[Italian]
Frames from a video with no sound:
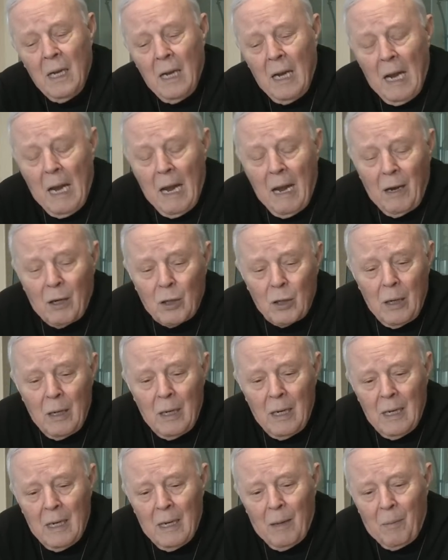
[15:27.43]
è
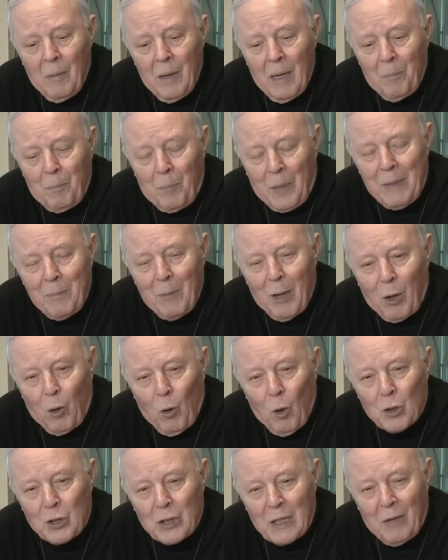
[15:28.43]
la, la prima
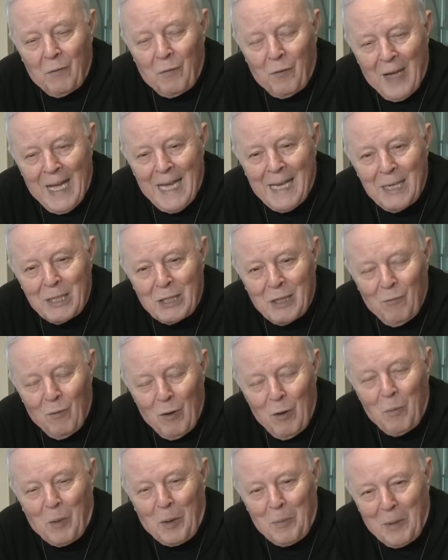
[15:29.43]
cosa da fare se
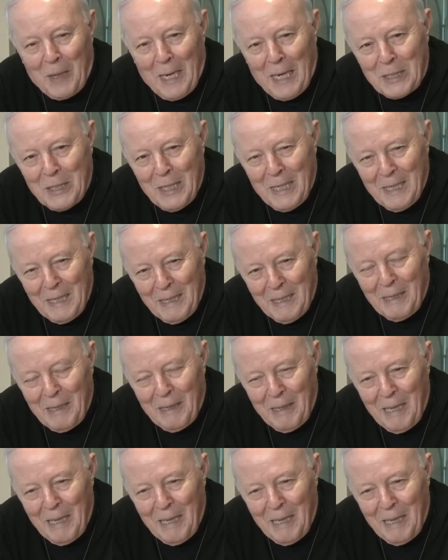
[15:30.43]
vogliamo prepararci,